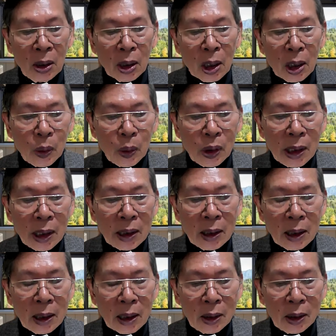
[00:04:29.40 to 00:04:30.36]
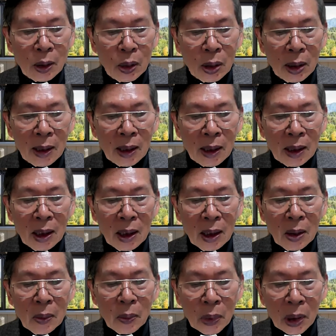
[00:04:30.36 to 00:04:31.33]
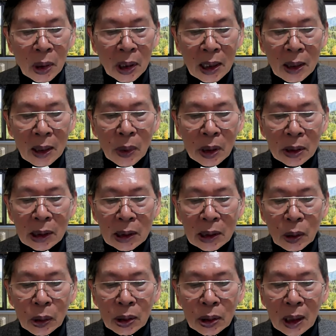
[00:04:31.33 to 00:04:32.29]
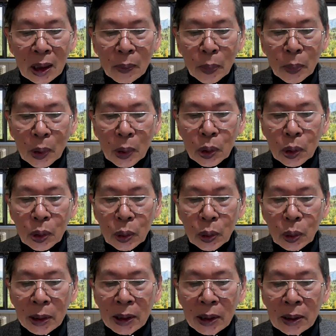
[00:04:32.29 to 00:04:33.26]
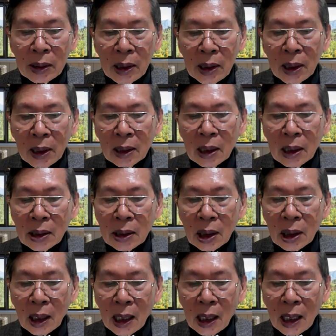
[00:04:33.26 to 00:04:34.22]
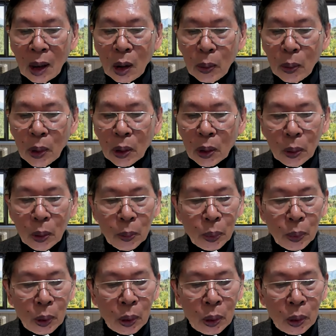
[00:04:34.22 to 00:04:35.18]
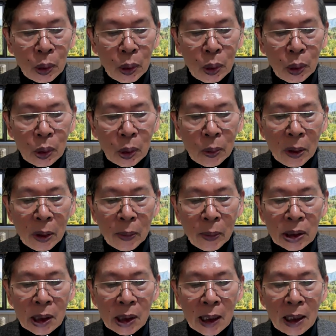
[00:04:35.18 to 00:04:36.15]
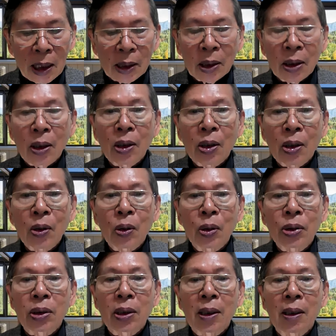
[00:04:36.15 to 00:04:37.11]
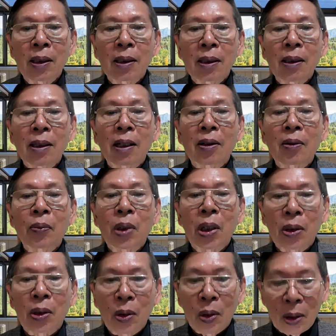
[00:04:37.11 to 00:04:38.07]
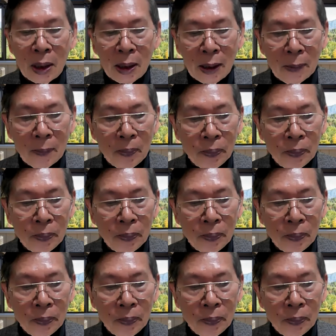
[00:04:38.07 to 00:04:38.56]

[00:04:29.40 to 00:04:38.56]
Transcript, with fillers: Kemudian yang kedua, mereka bertekun dalam persekutuan dan selalu berkumpul untuk memecahkan roti dan berdoa.